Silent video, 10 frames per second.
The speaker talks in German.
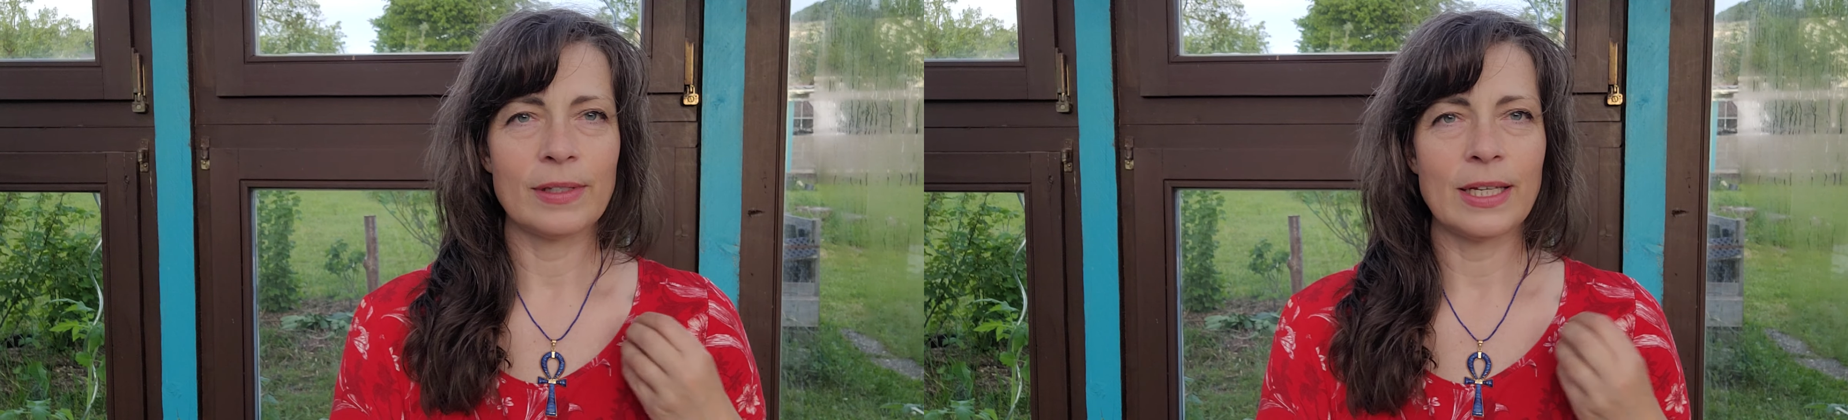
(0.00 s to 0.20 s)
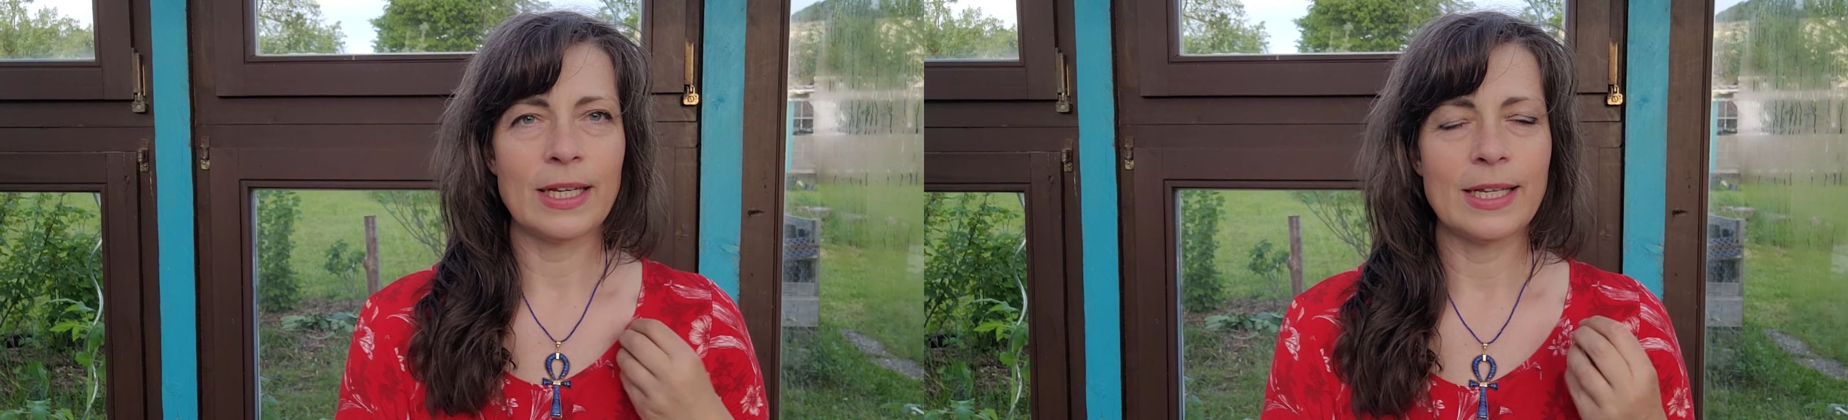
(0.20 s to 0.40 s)

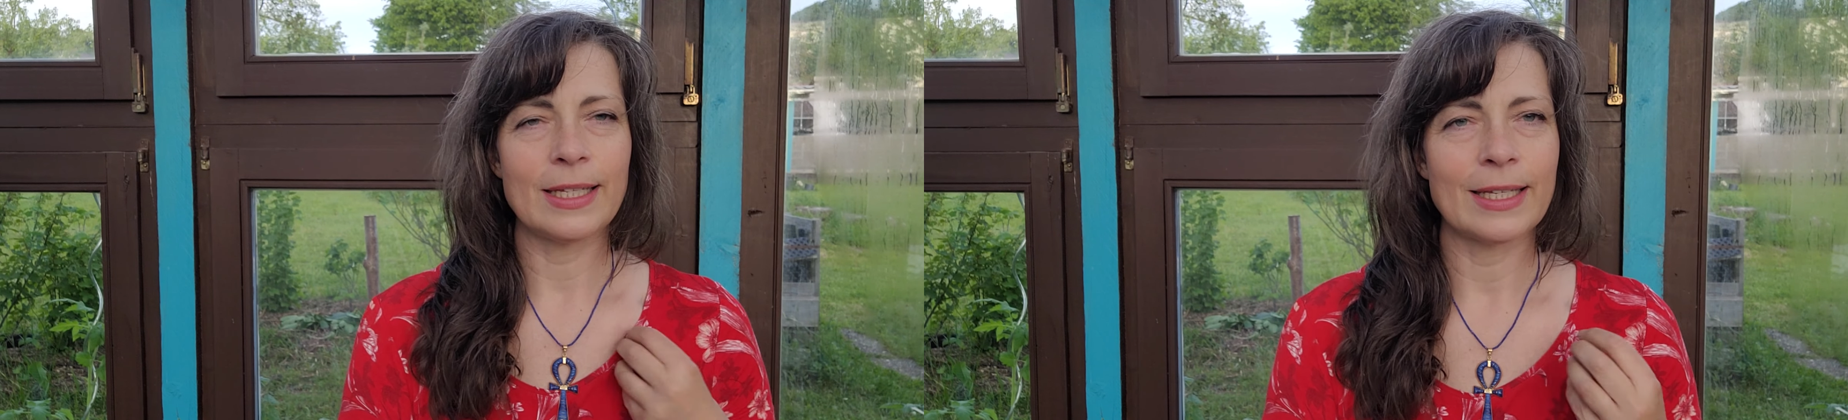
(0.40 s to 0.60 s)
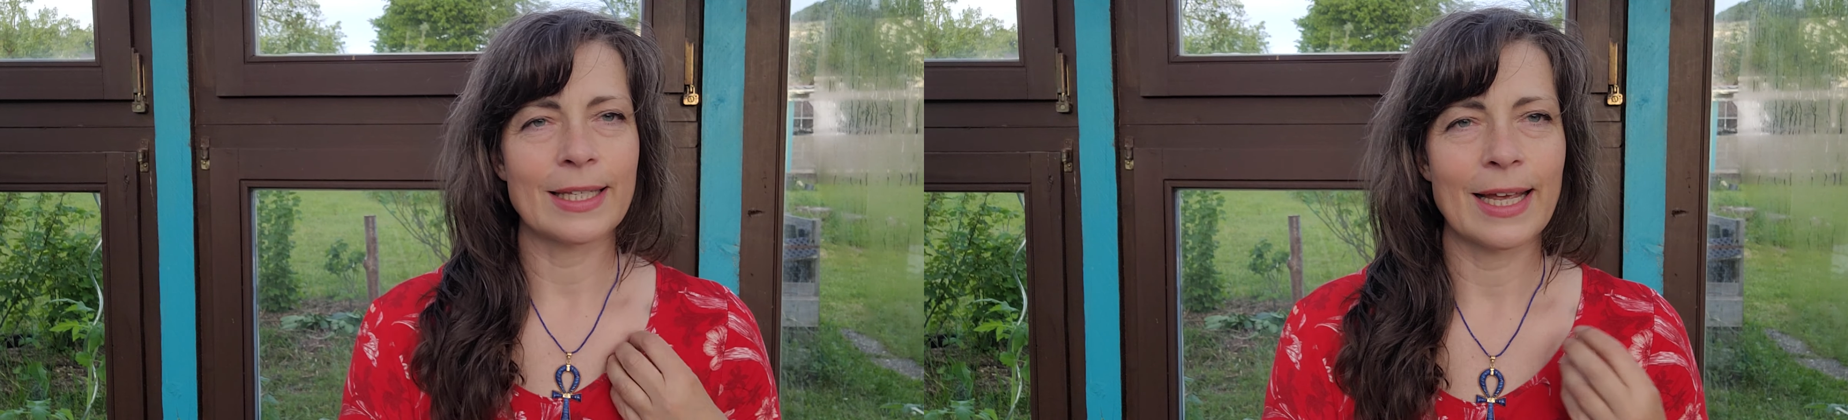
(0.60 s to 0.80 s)

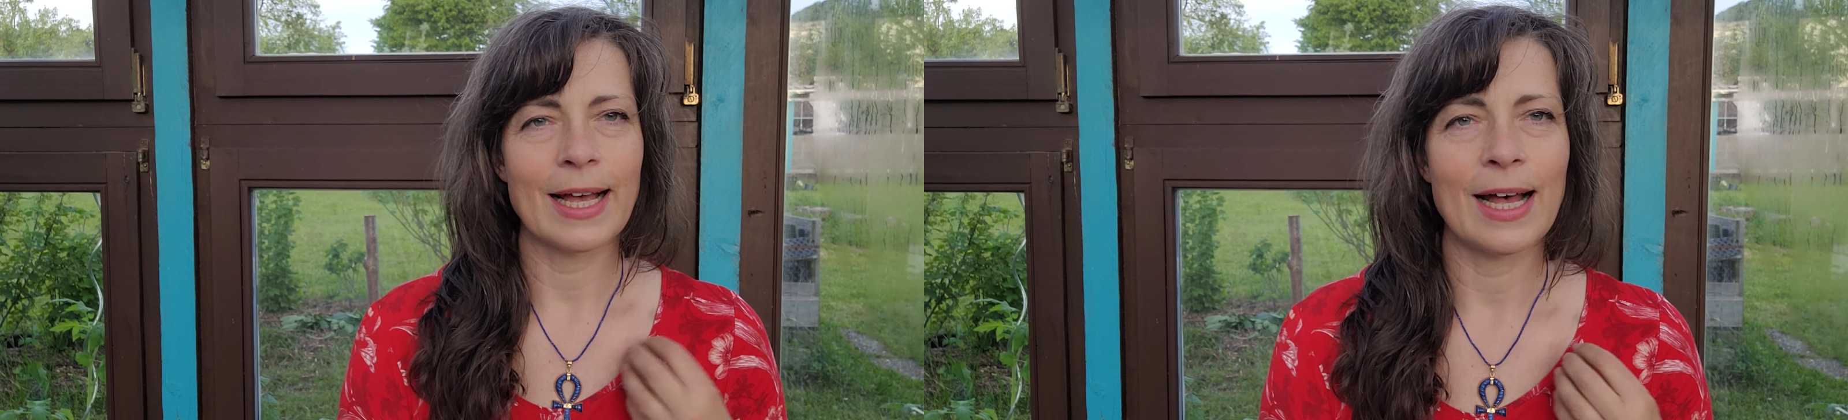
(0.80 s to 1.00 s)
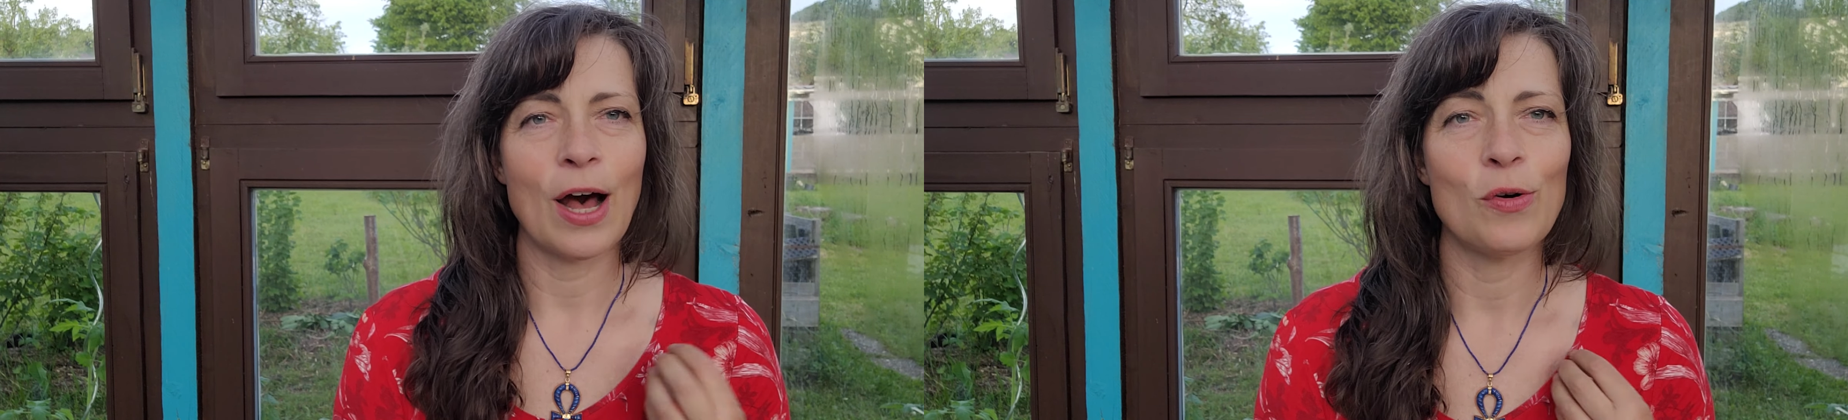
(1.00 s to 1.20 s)
dieses
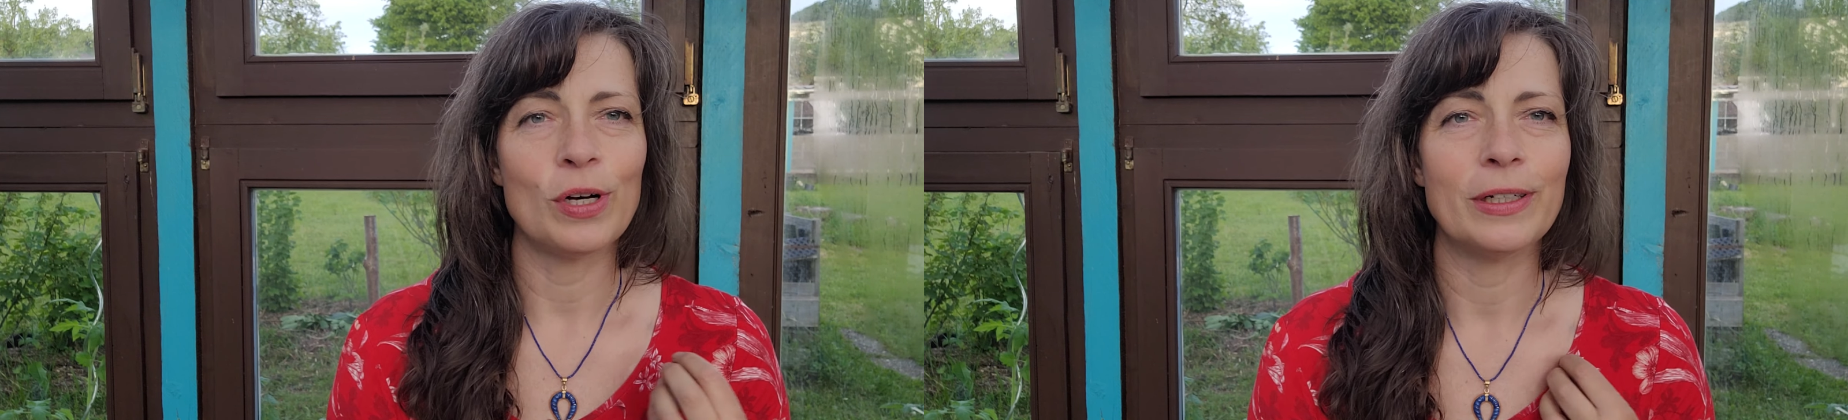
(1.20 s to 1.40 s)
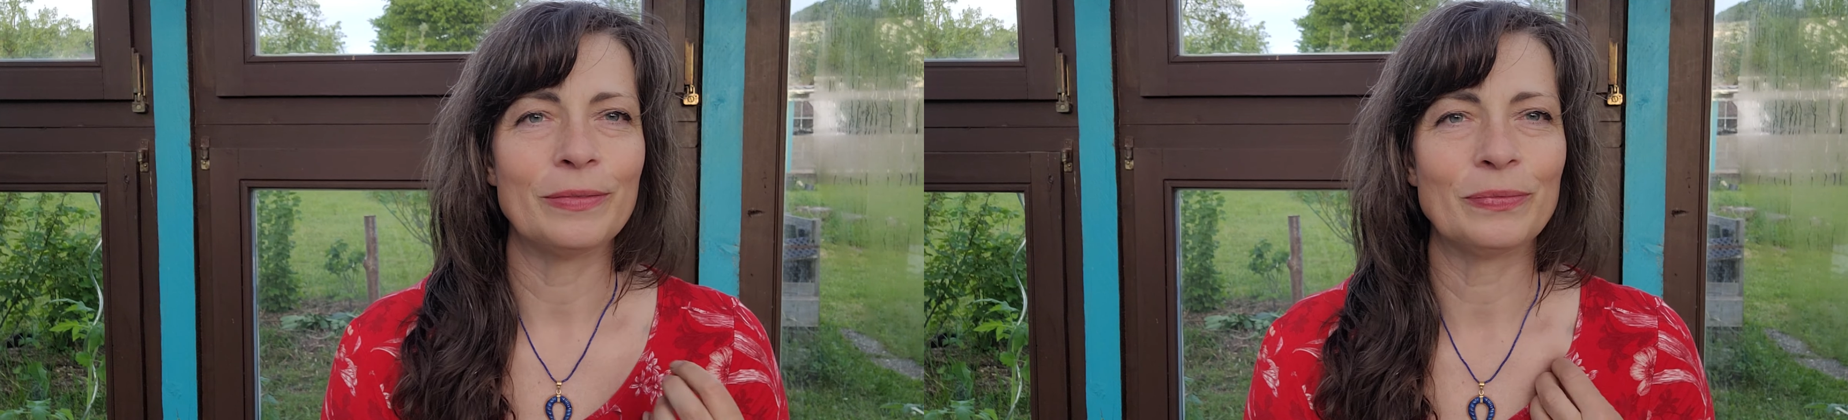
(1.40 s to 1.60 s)

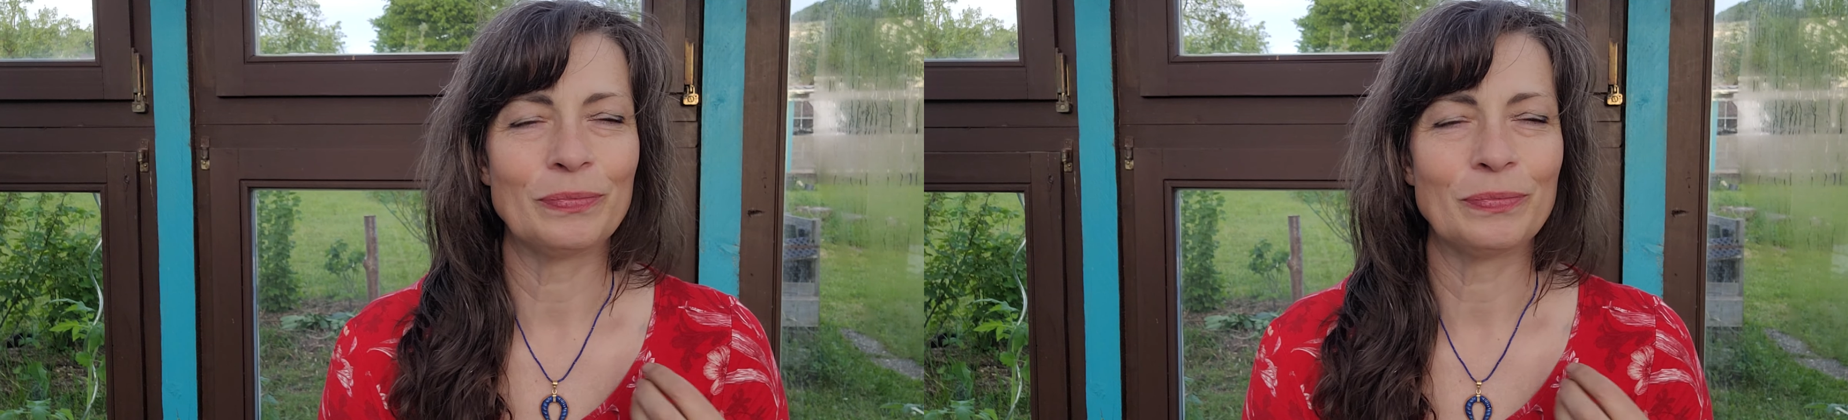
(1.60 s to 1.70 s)
Gerauche